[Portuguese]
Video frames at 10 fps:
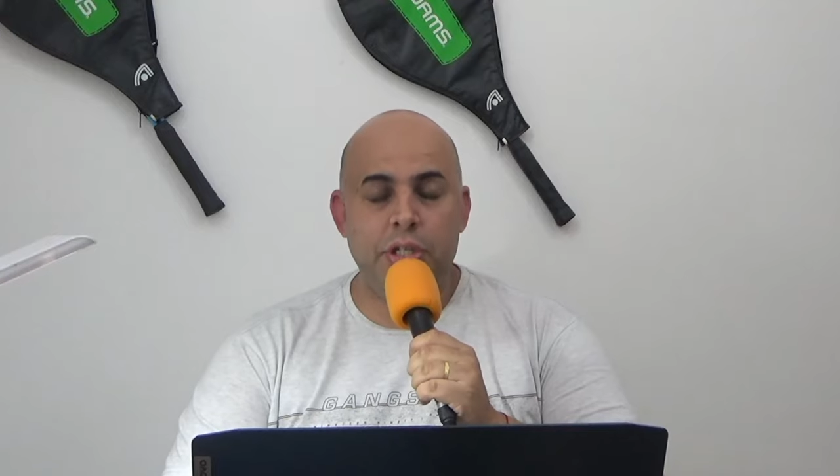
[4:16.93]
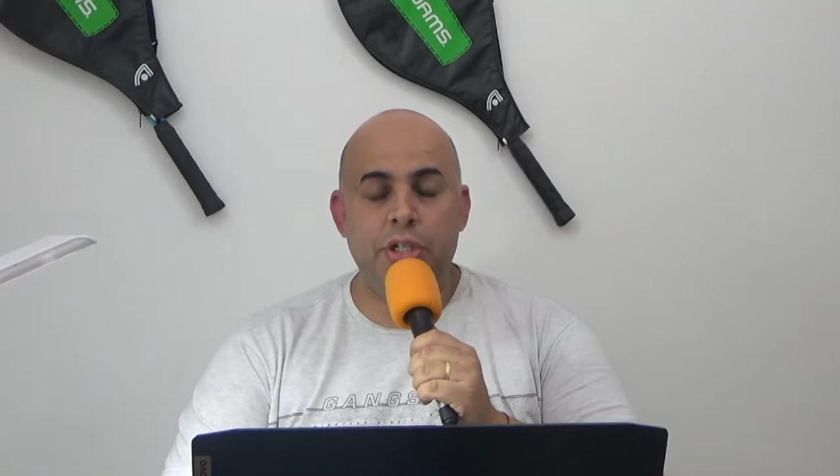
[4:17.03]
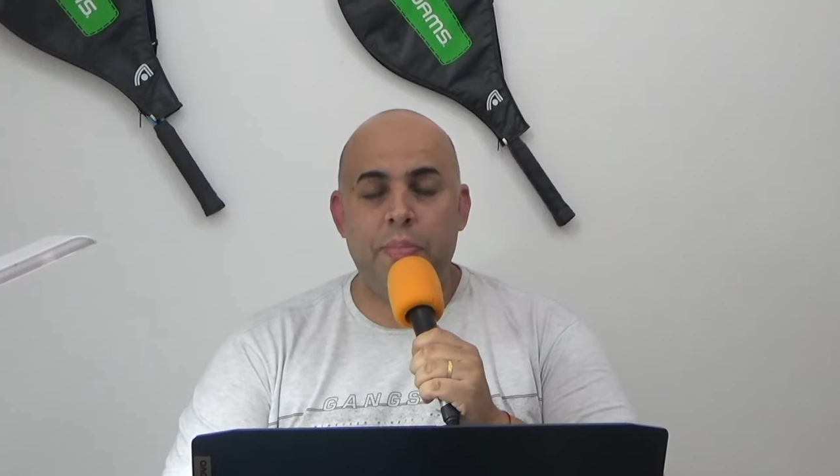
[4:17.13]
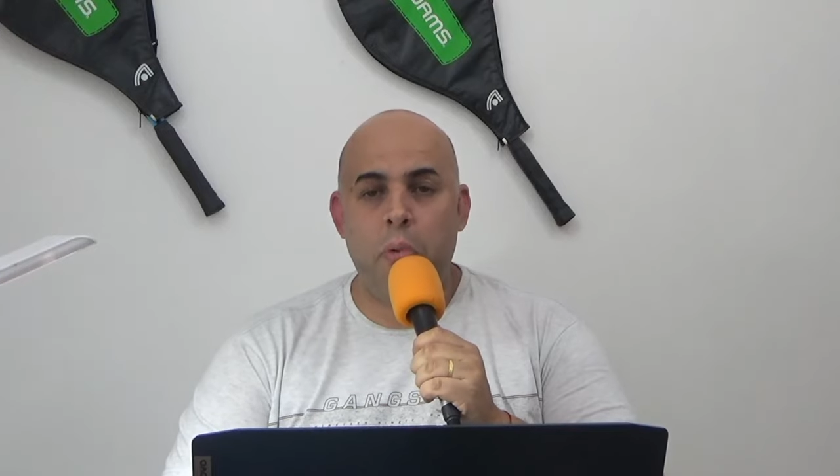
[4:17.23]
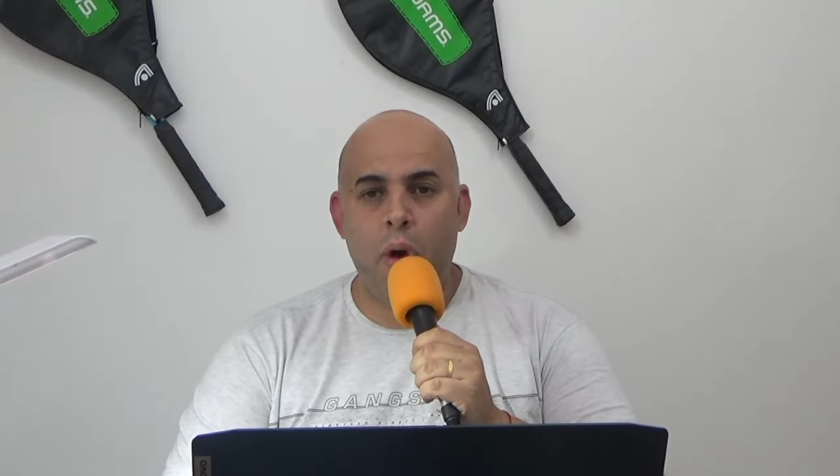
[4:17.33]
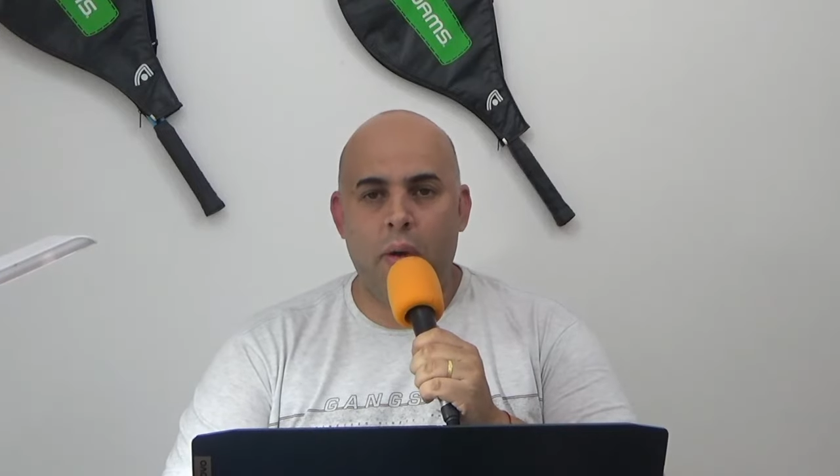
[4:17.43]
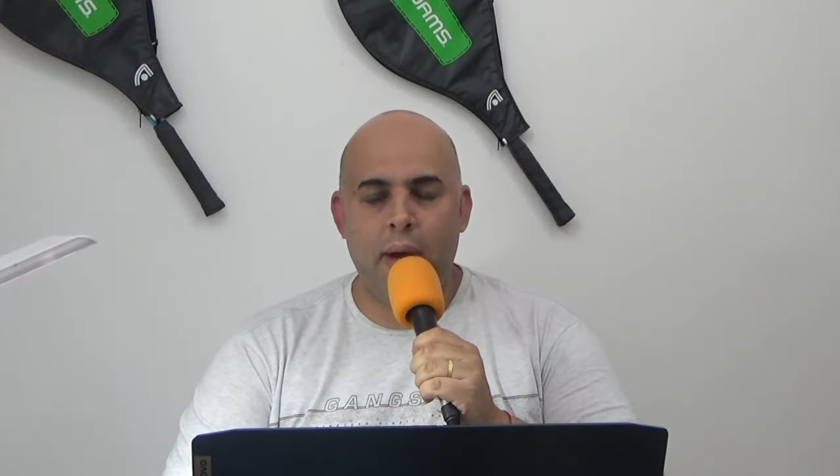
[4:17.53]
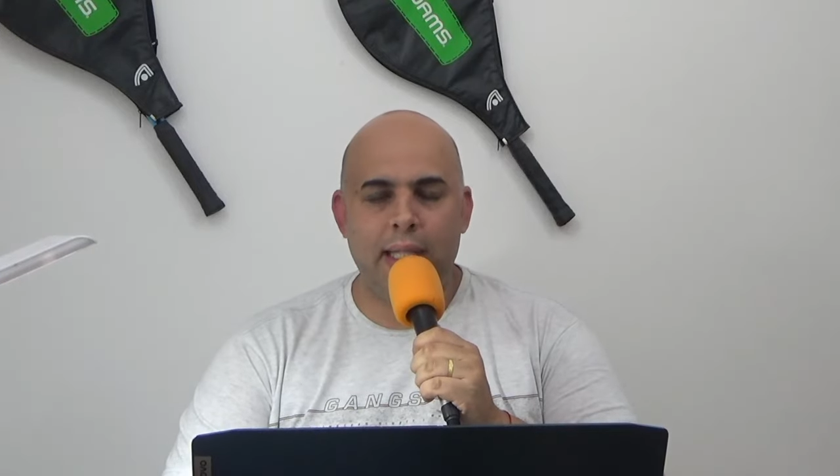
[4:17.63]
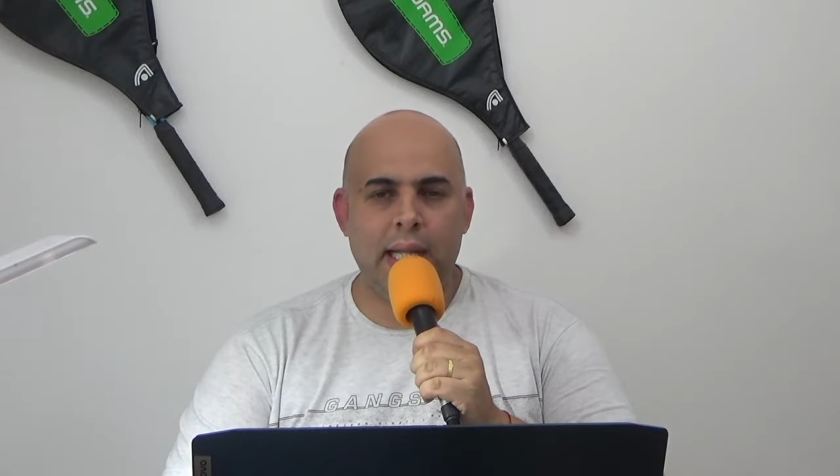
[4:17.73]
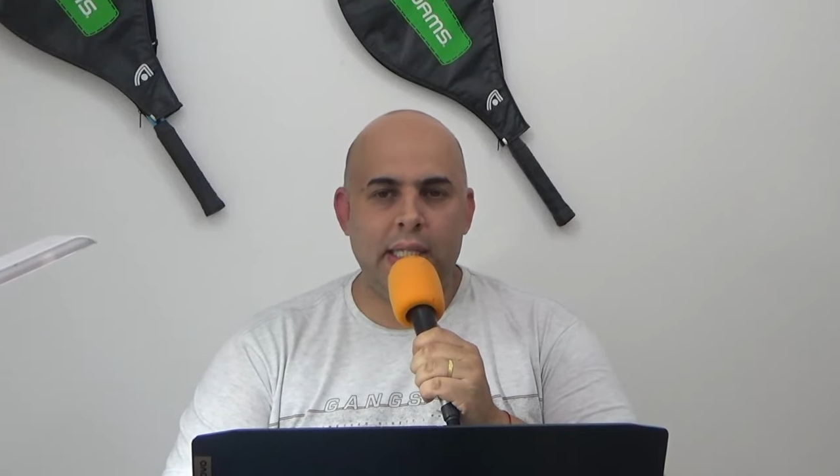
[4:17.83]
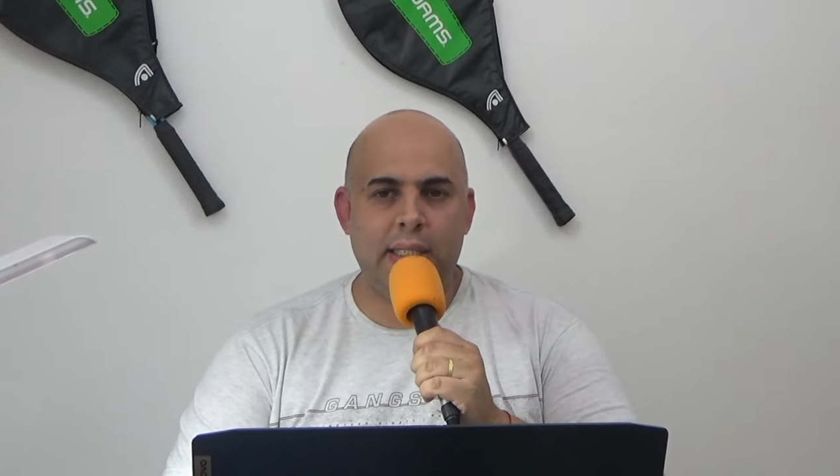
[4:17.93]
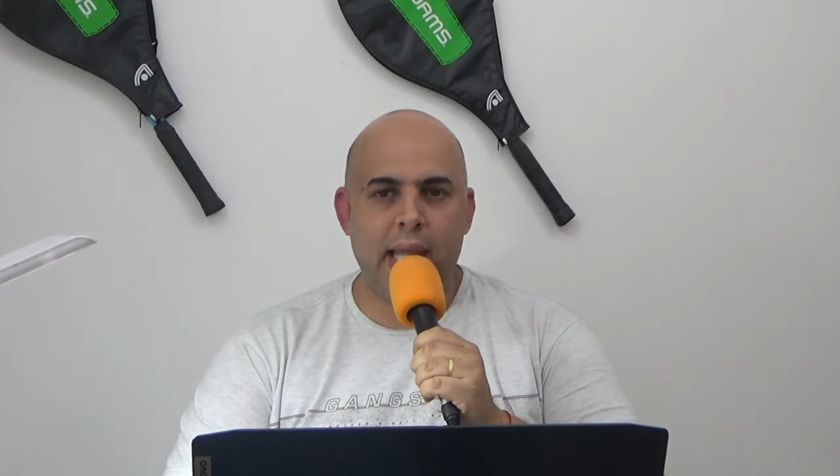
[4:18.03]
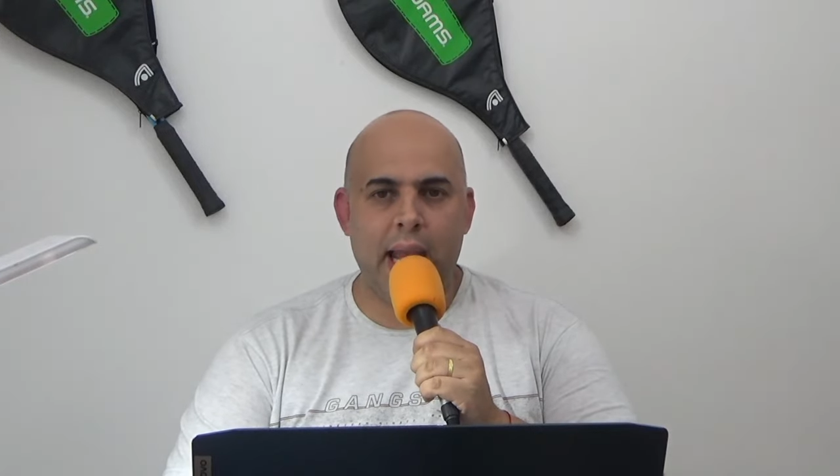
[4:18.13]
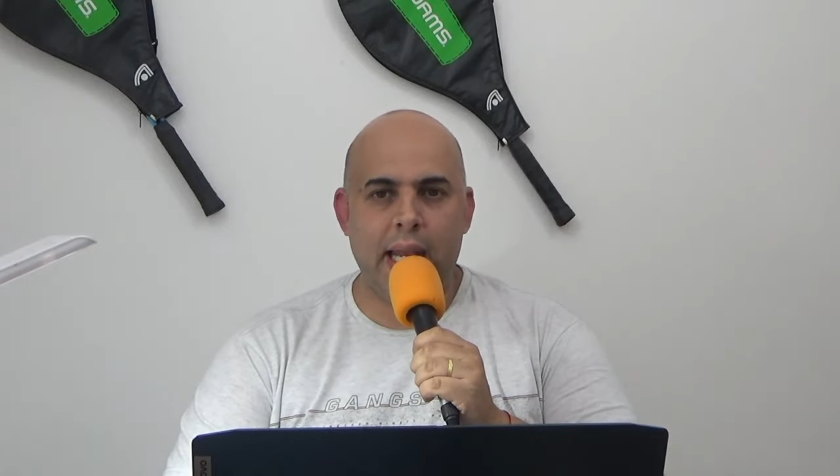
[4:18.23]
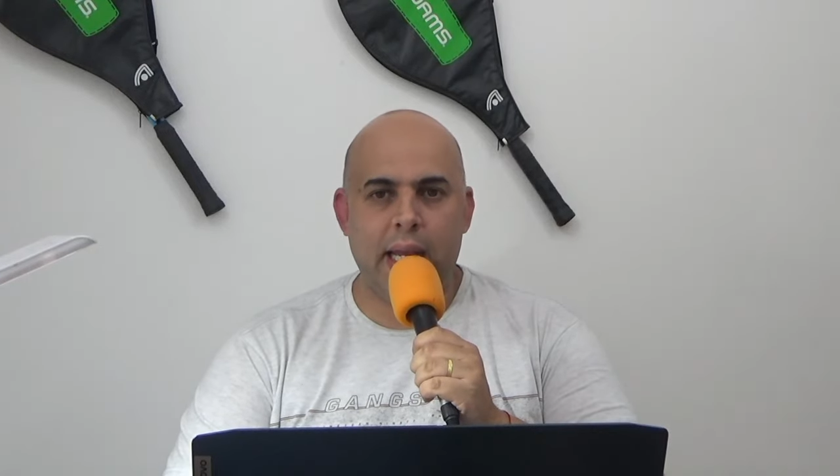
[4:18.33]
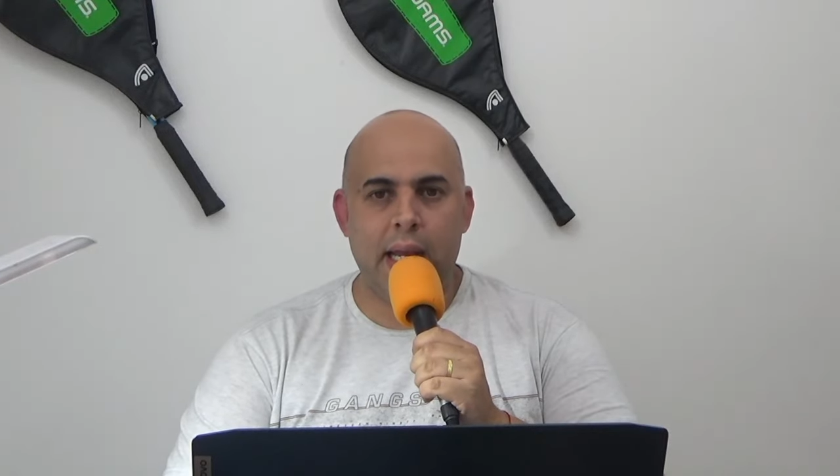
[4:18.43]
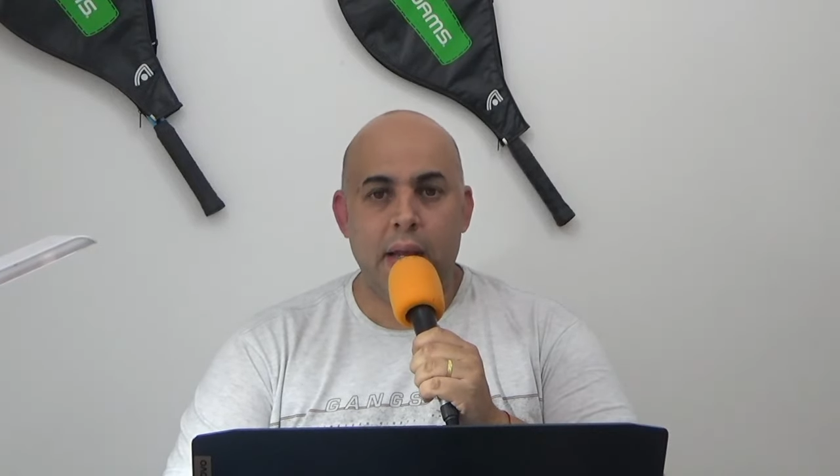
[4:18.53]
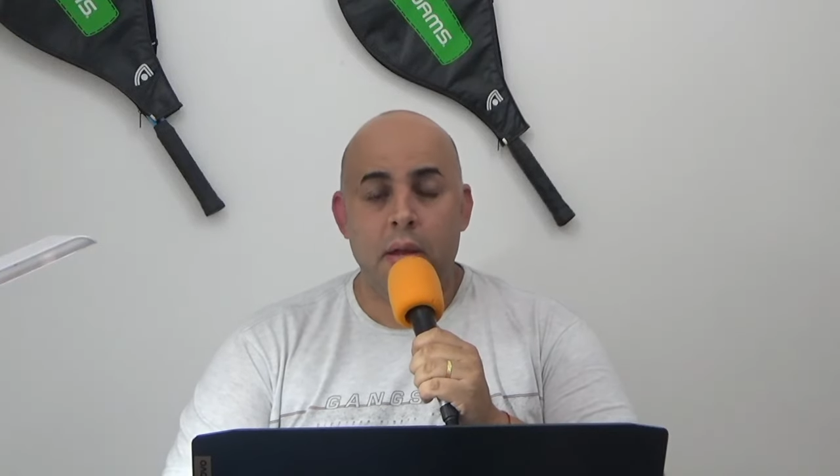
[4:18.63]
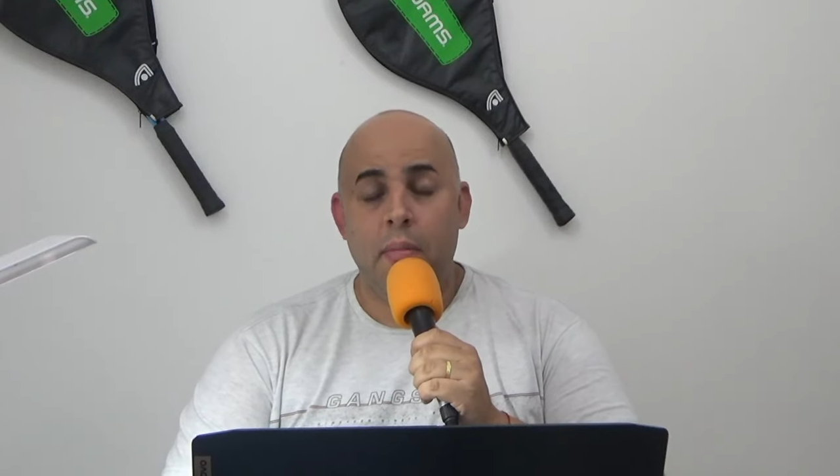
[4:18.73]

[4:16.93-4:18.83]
de boa qualidade técnica,